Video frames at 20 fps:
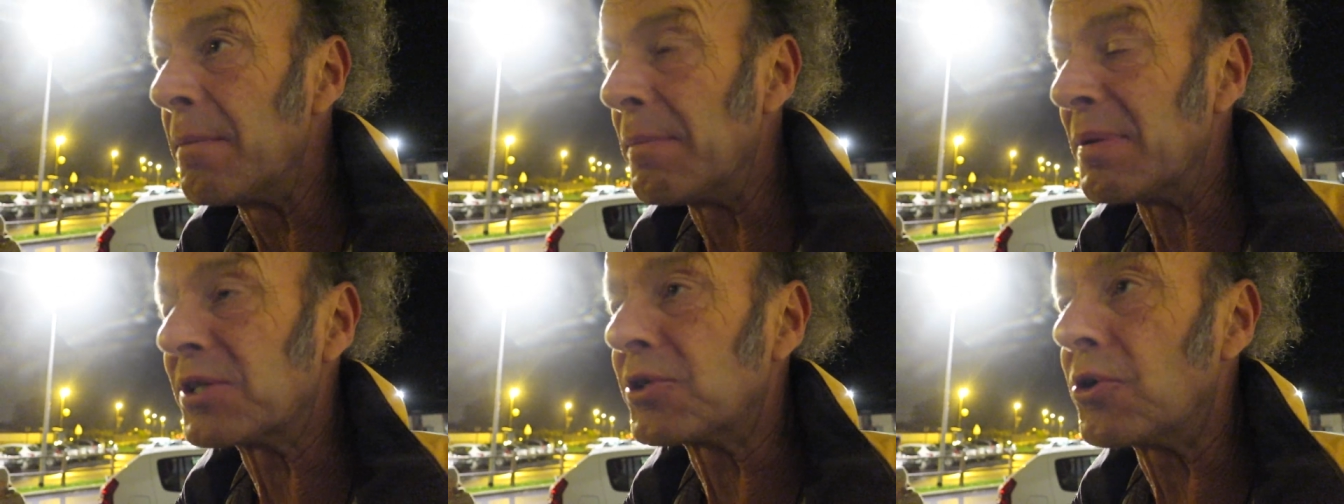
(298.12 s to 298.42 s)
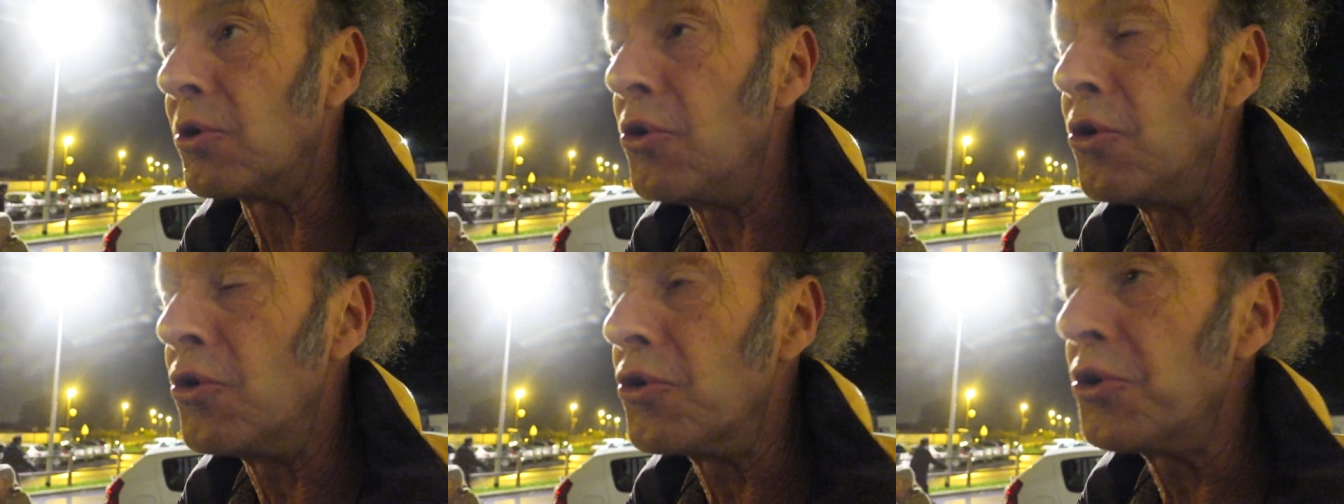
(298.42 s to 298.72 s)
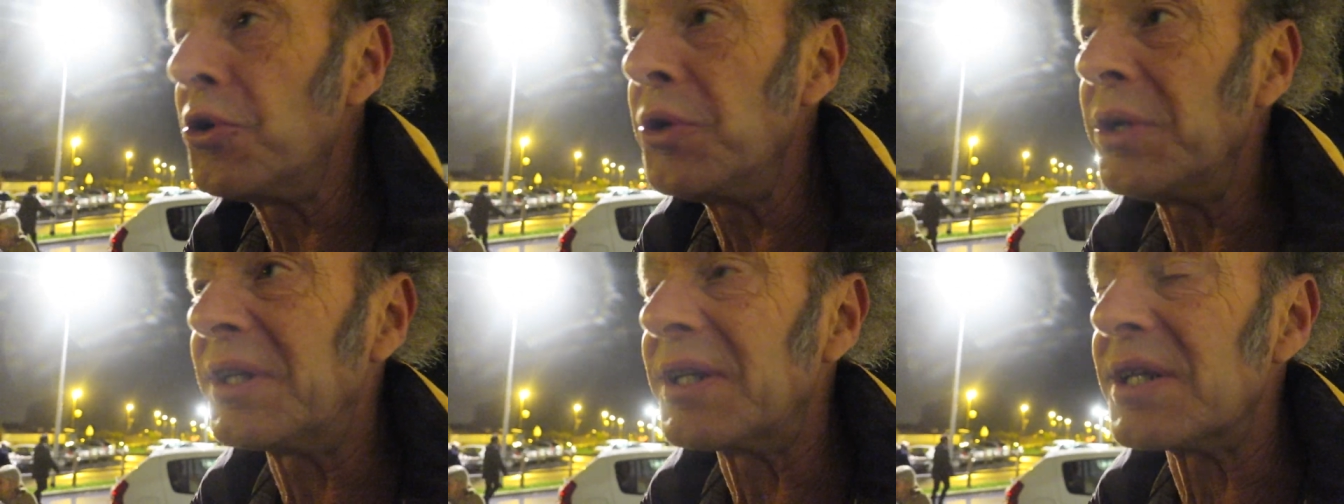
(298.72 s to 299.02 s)
Parce que le
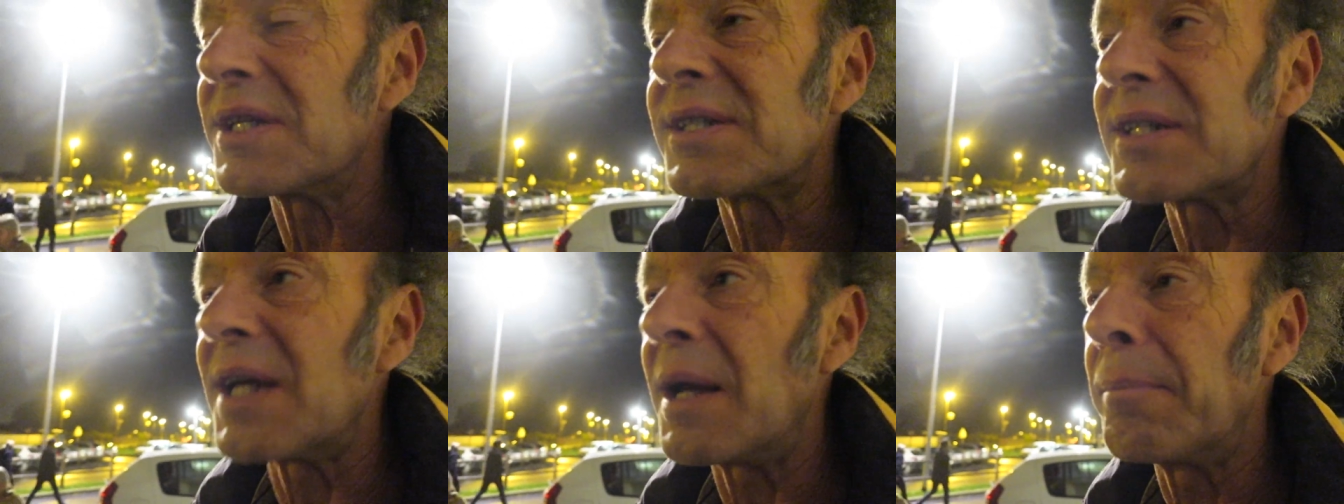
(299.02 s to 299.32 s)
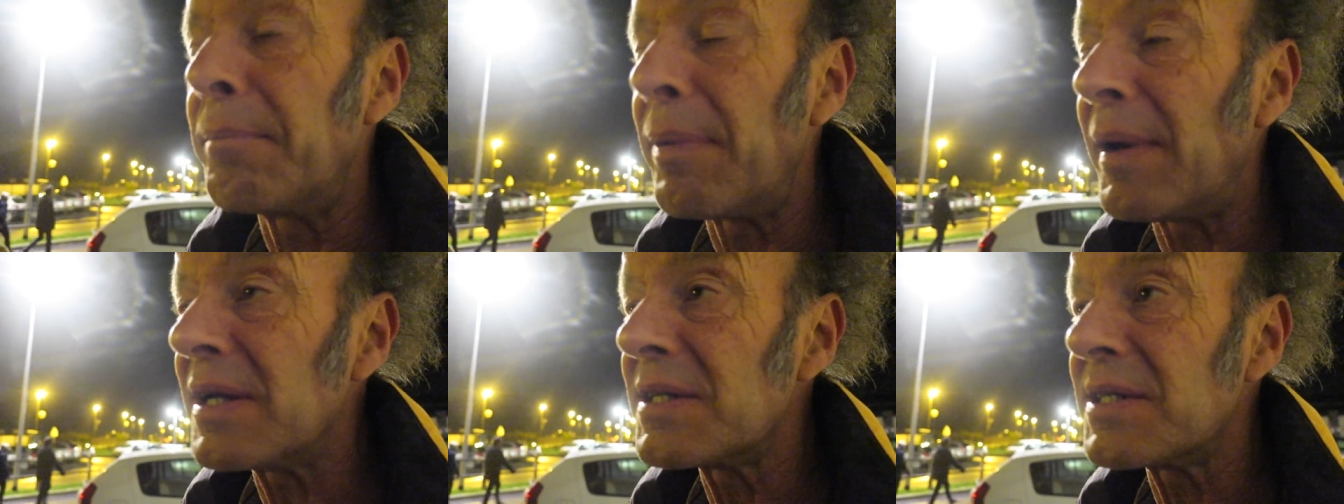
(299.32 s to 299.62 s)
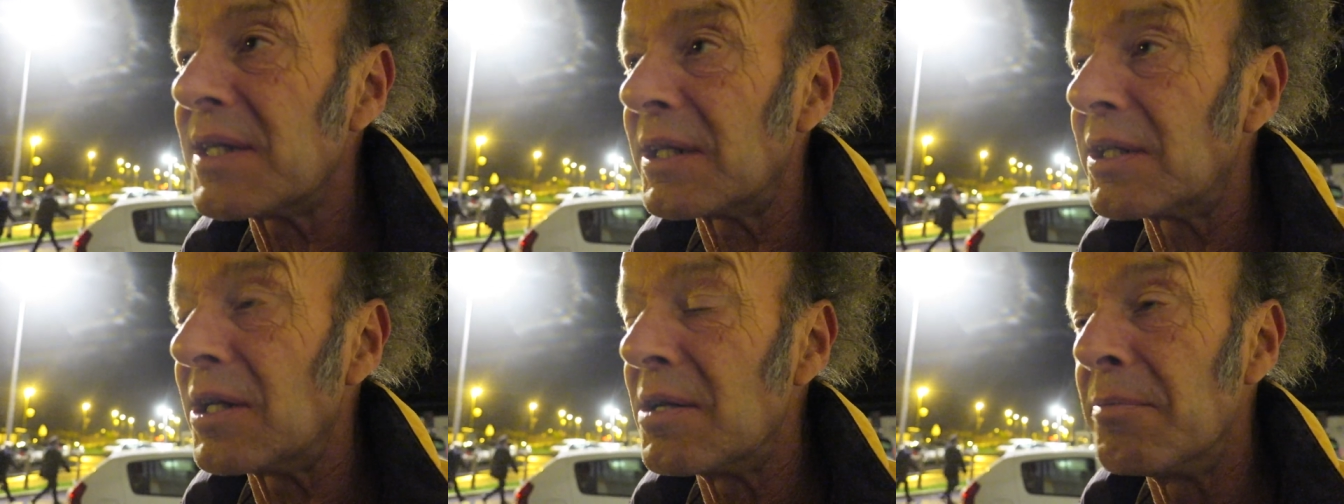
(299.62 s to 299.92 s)
lieu était sympa
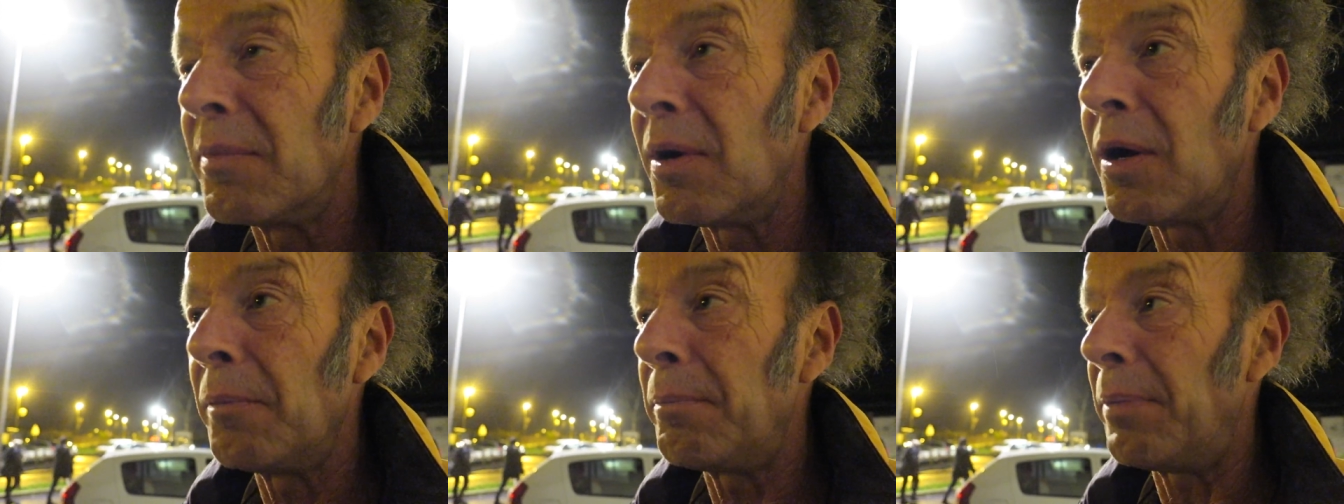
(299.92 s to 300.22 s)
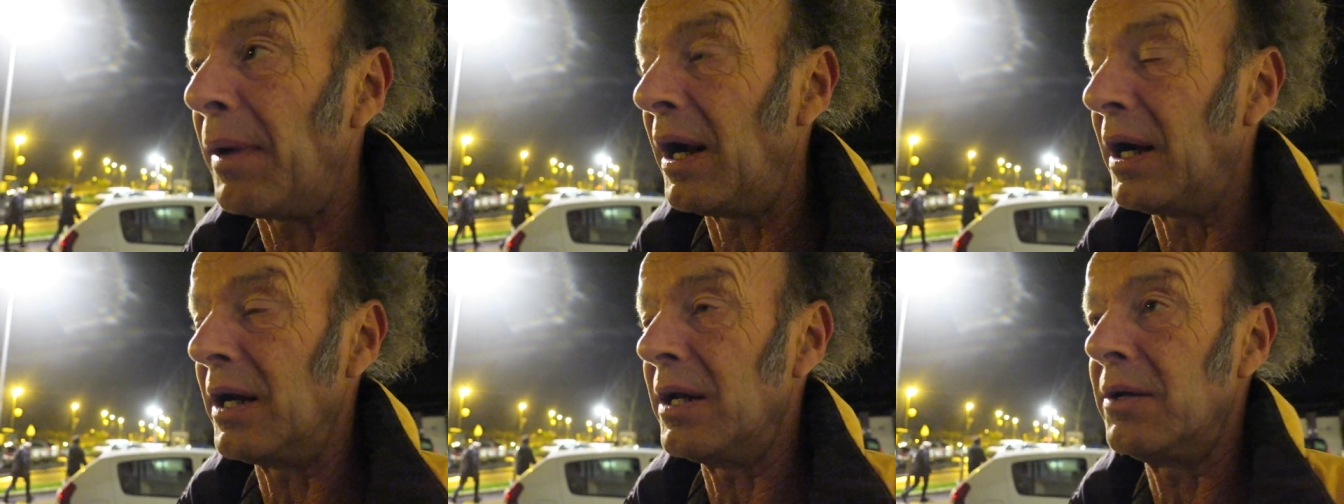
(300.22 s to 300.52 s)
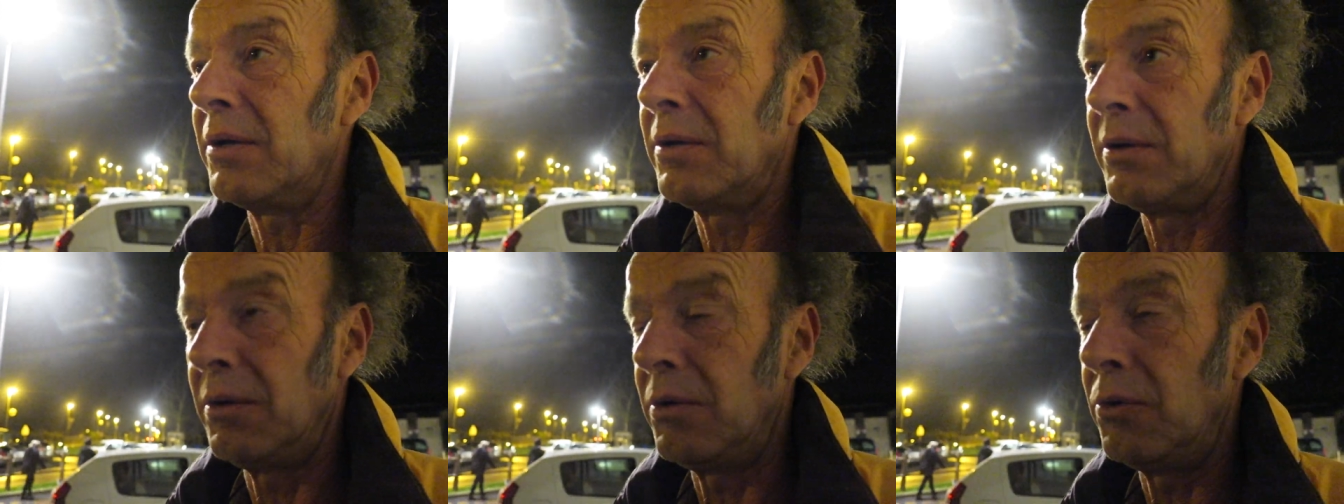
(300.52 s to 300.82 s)
certainement par
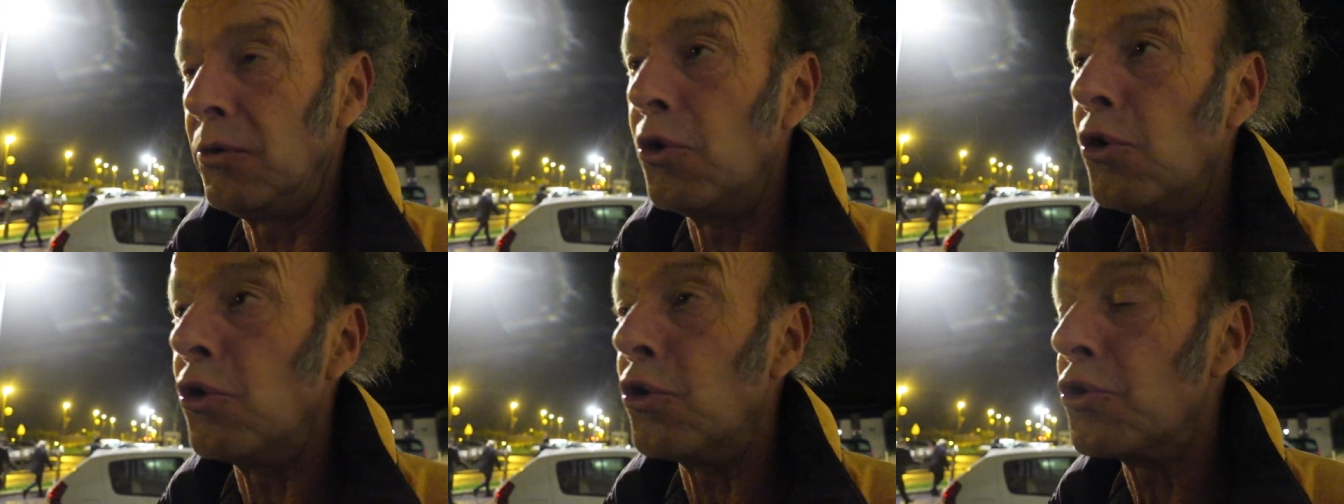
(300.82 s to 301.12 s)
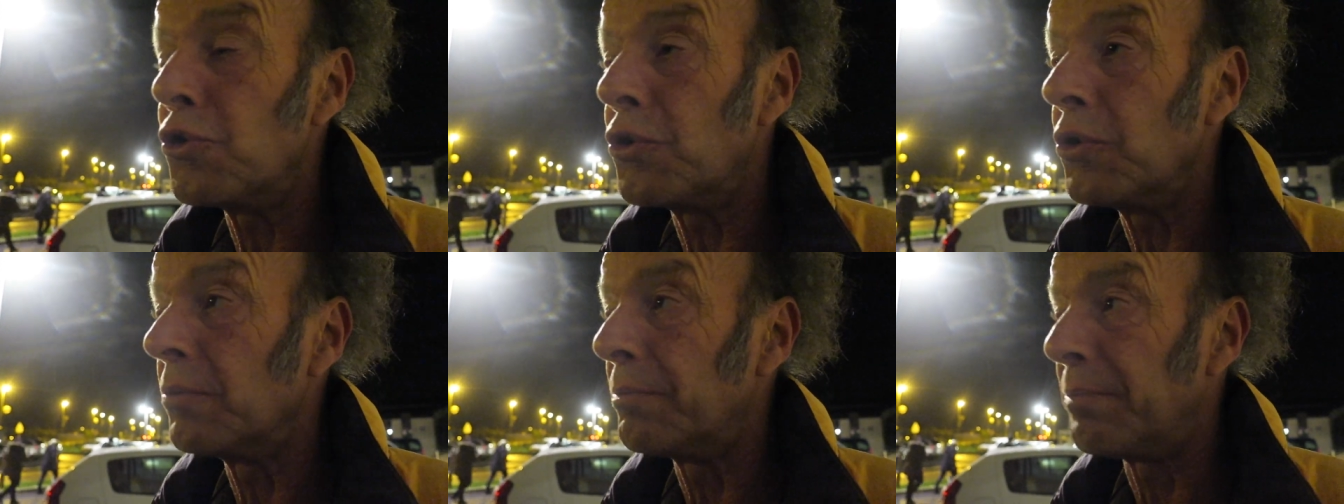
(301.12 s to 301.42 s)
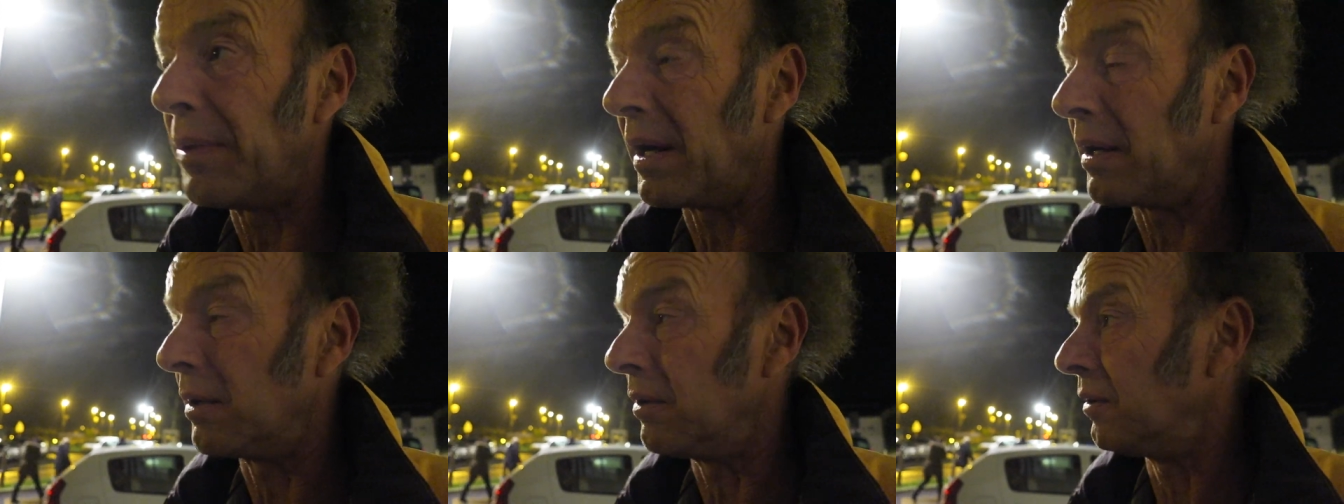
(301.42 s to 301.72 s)
le,
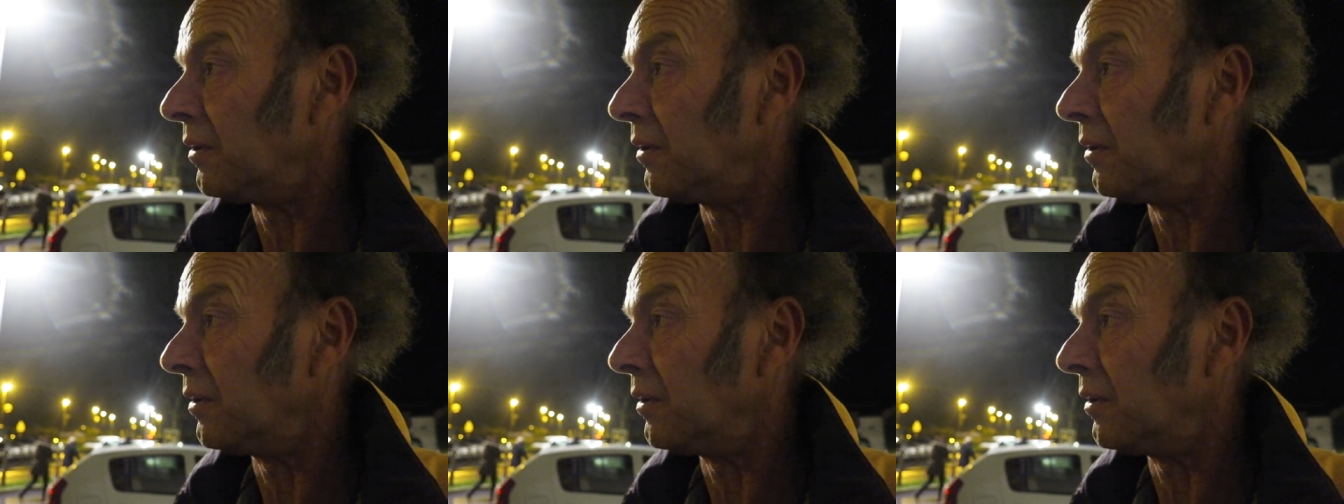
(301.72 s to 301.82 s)
par